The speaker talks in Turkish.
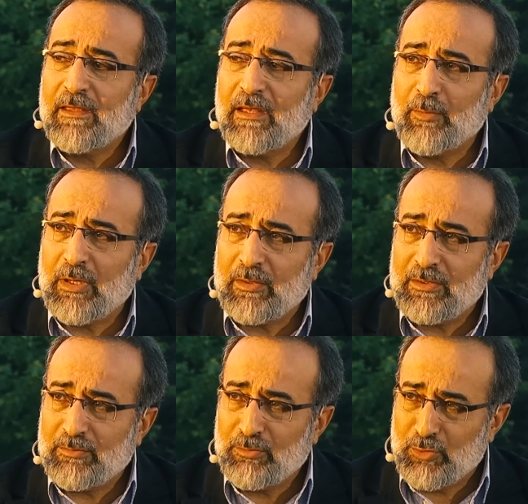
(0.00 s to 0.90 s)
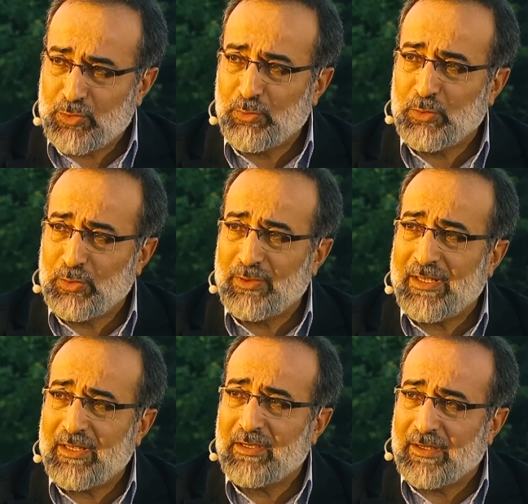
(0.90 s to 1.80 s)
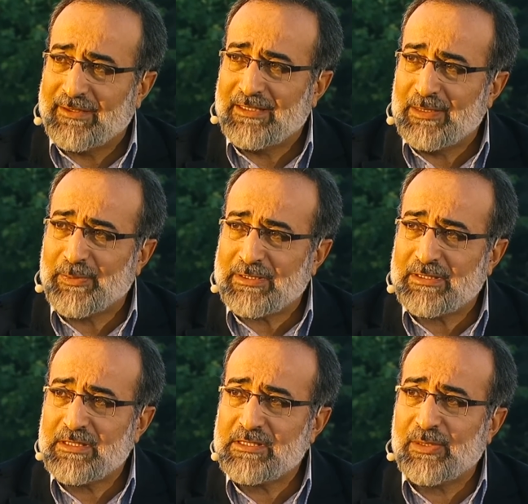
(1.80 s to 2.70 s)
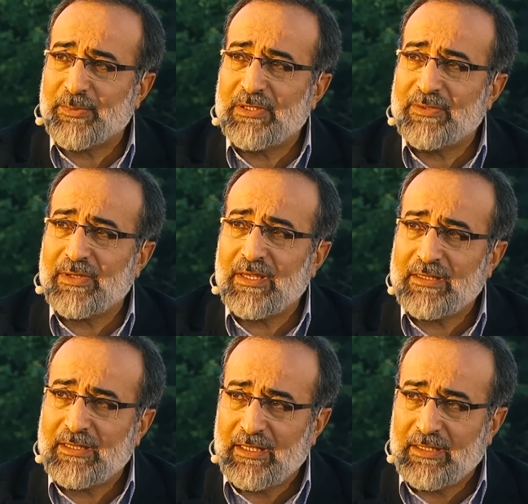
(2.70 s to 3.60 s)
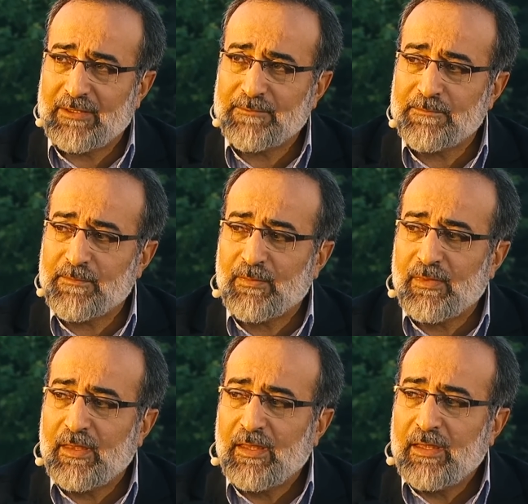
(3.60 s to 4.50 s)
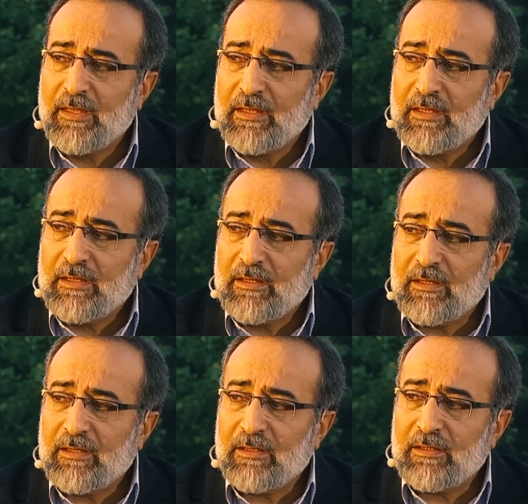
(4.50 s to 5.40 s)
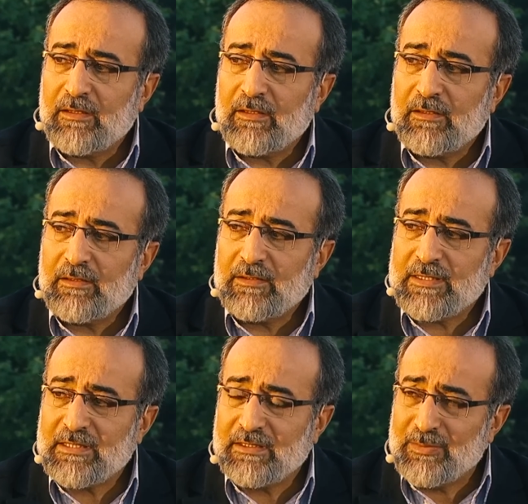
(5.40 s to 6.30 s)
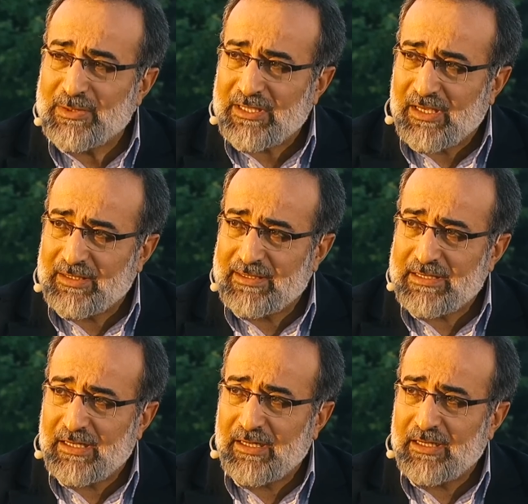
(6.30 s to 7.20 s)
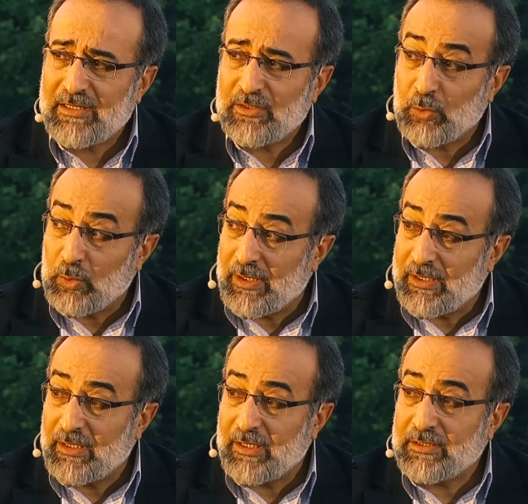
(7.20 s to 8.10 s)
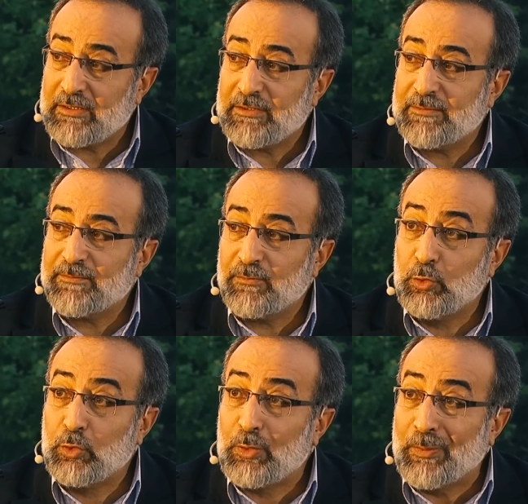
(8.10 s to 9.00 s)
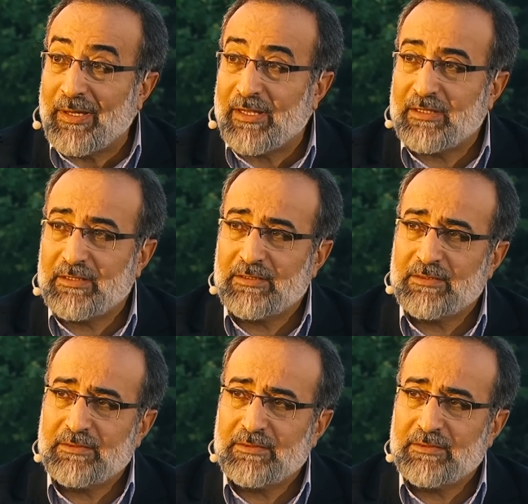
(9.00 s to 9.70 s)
Ama büsbütün de kaldırılıp atılacak bir rivayet değil. Ee, yaşadığımız hadiseleri, olayları, durumları